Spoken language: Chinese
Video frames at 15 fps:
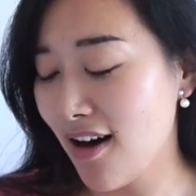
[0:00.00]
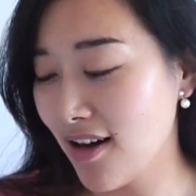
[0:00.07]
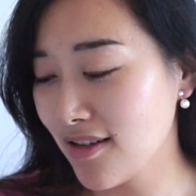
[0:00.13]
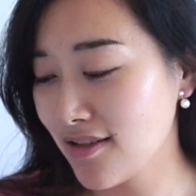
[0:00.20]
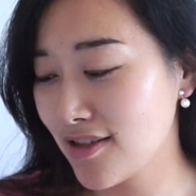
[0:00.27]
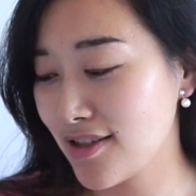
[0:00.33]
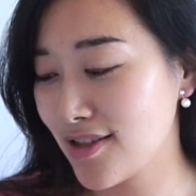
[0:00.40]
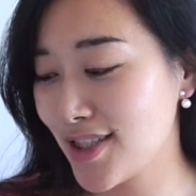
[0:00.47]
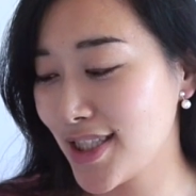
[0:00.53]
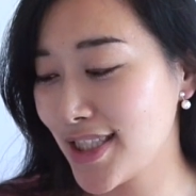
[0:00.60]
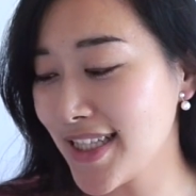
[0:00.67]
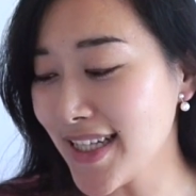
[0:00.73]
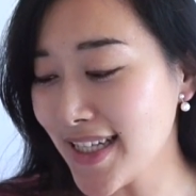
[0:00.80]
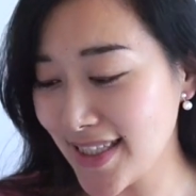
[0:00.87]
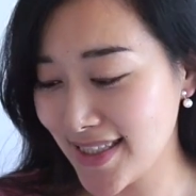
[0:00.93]
呃，
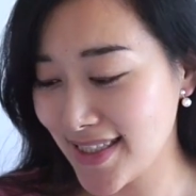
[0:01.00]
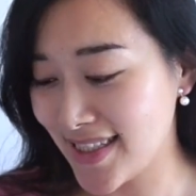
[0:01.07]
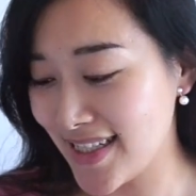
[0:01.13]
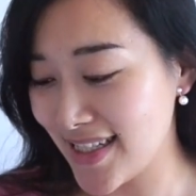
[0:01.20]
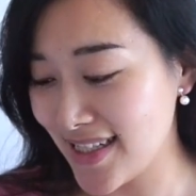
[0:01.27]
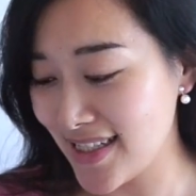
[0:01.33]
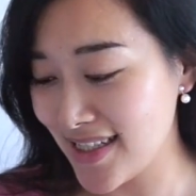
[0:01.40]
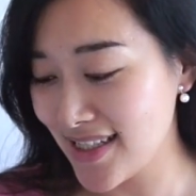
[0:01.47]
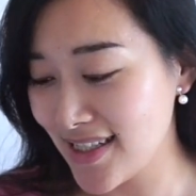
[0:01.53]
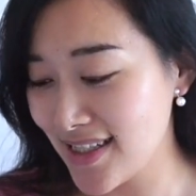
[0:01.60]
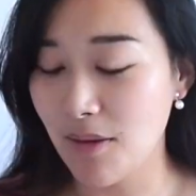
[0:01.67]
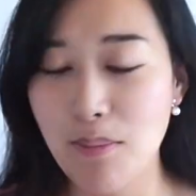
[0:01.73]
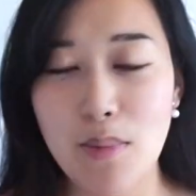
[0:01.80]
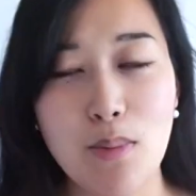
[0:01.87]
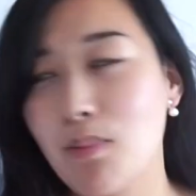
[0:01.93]
这个、其实
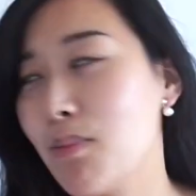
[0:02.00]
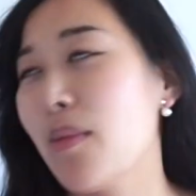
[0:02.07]
没